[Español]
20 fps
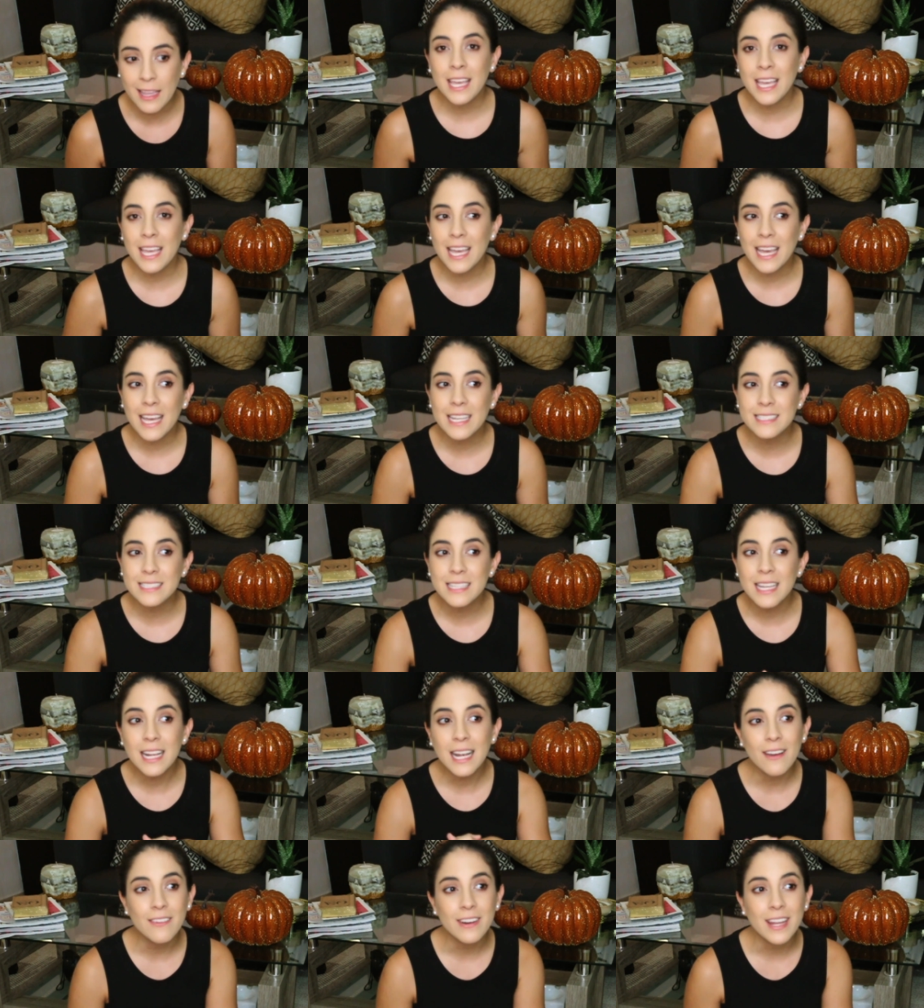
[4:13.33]
Y este
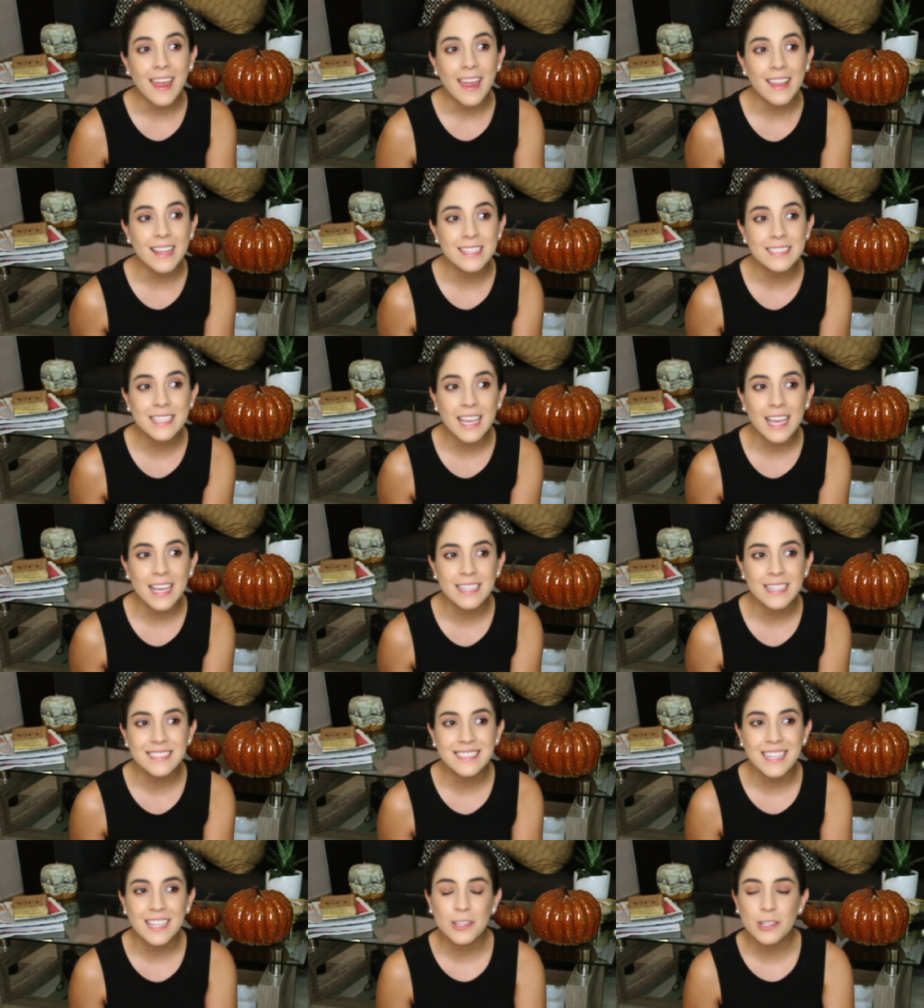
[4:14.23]
la verdad es que
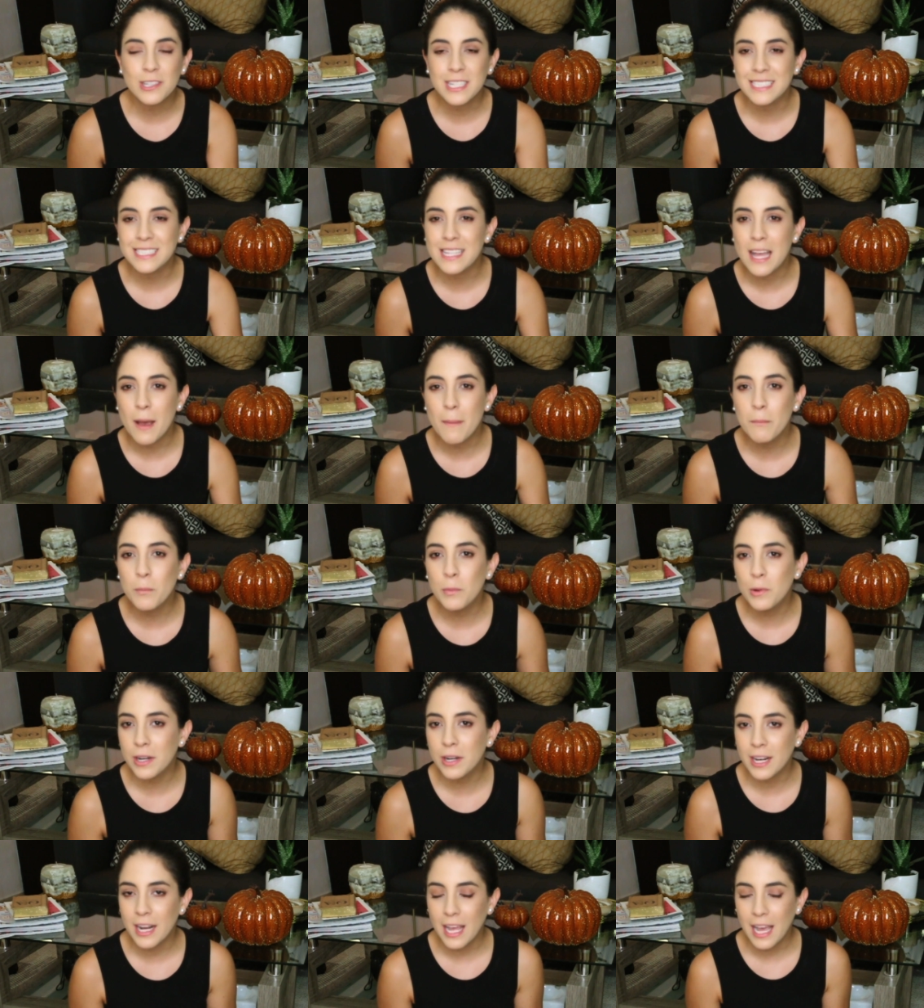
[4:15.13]
siento que está
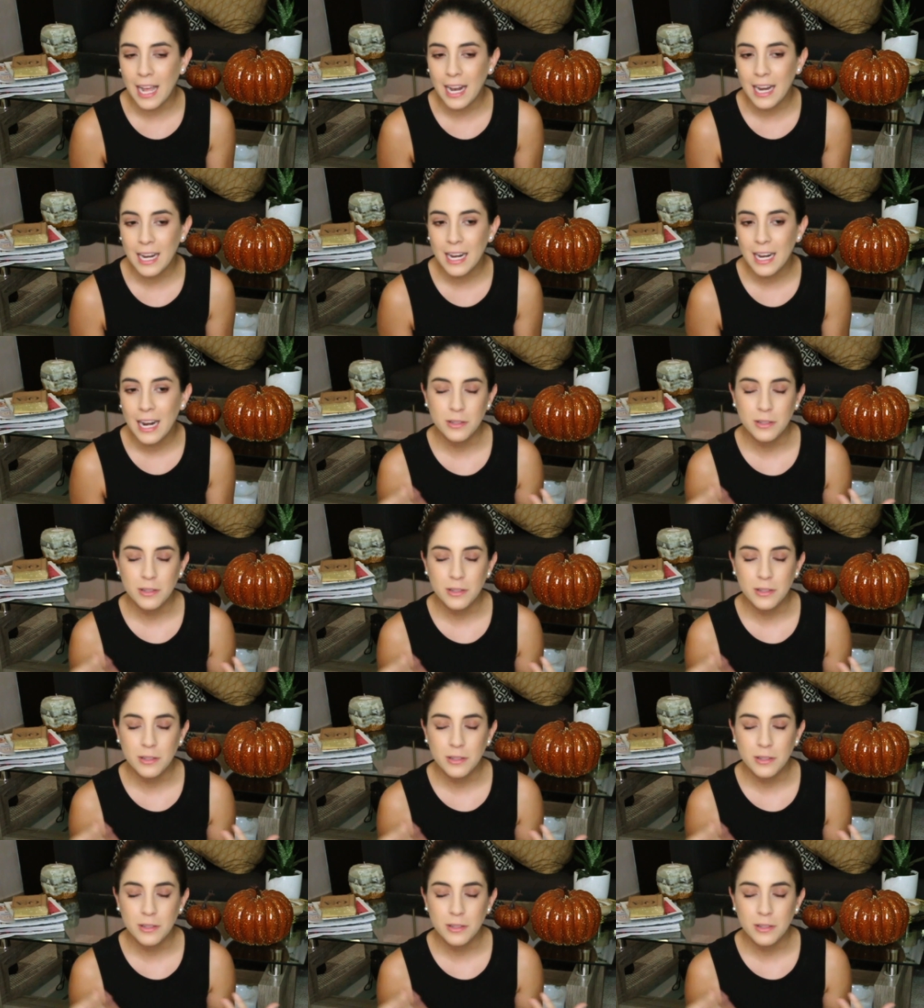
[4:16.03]
muy real.